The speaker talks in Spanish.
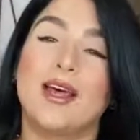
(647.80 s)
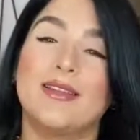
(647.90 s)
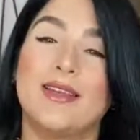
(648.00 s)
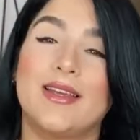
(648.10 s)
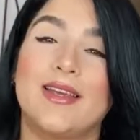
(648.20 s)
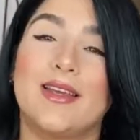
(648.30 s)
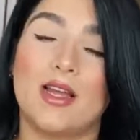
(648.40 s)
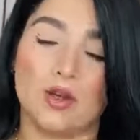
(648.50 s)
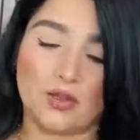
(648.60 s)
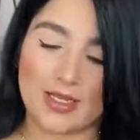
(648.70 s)
de
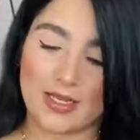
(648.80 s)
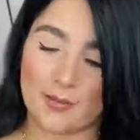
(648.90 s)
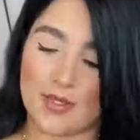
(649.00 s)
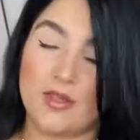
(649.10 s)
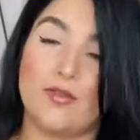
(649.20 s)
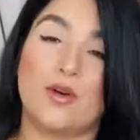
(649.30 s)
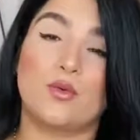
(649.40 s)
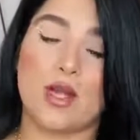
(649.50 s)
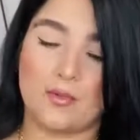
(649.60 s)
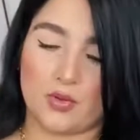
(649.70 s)
las cosas que pedí fueron
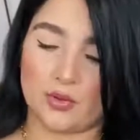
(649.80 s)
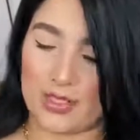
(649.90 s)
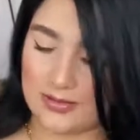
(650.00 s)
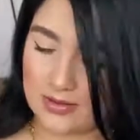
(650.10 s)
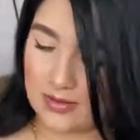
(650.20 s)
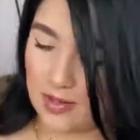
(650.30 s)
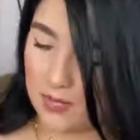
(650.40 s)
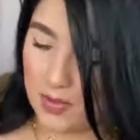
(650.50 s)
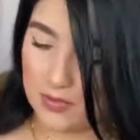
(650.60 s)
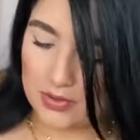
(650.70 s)
unas botas y se las
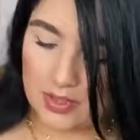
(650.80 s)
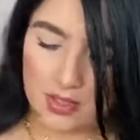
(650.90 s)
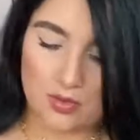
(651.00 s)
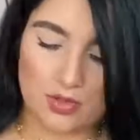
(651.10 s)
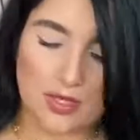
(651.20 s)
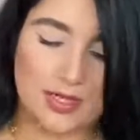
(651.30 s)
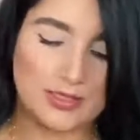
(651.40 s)
voy a mostrar ahora.